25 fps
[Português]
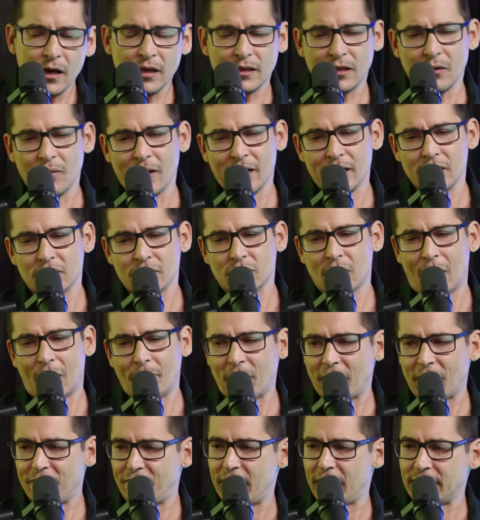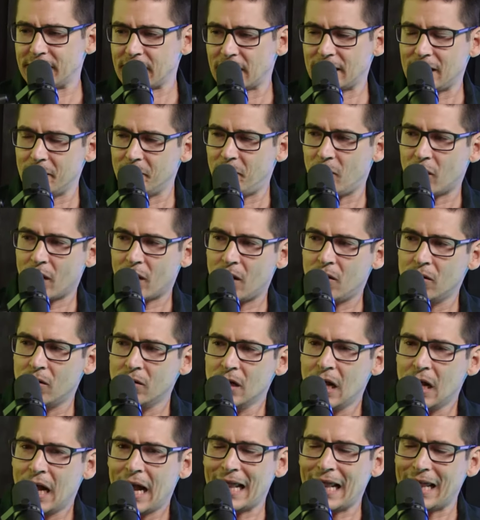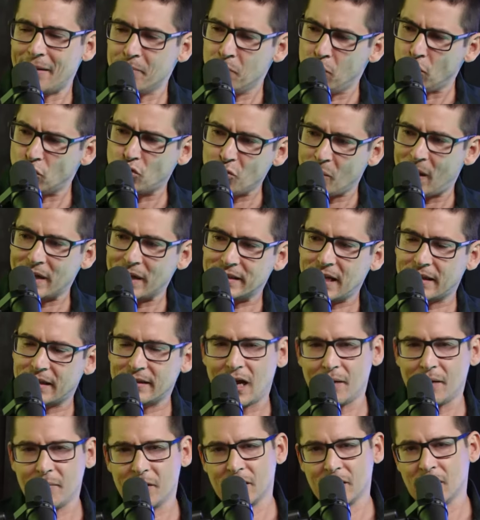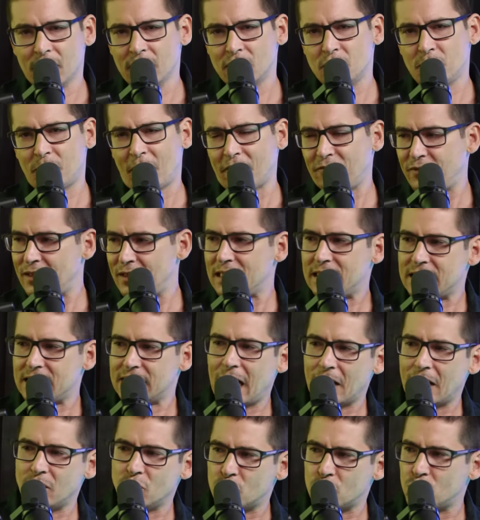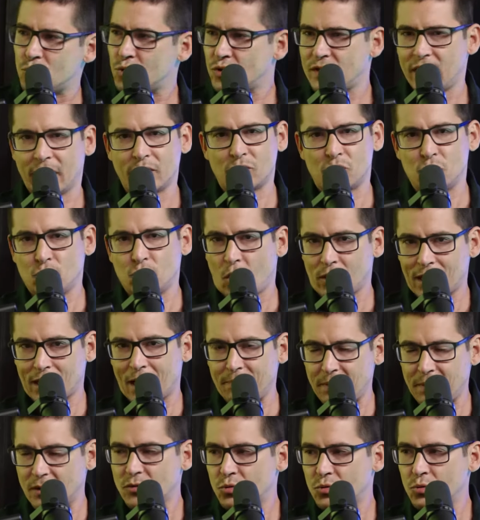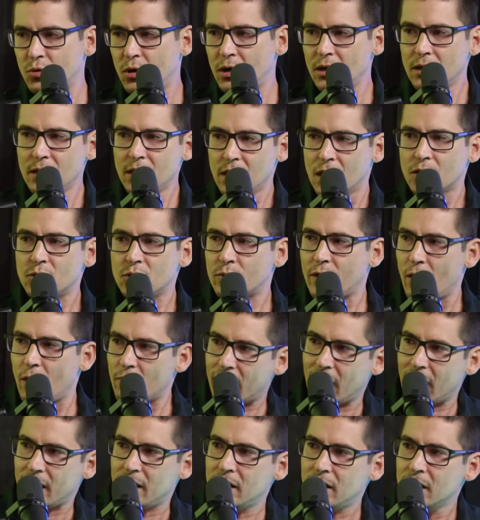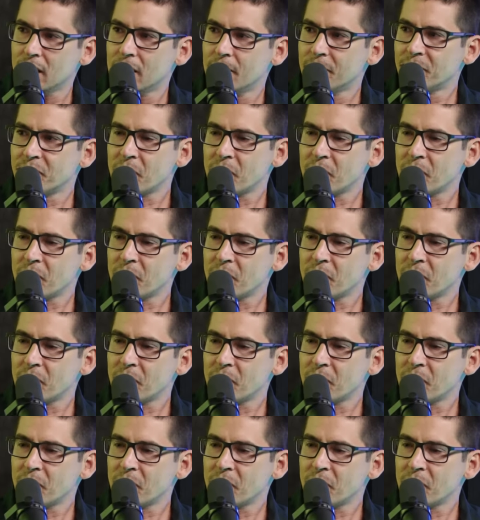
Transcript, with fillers: Então é isso. A preferência temporal ela é muito mais determinante para a felicidade e o sucesso de qualquer pessoa do que o QI.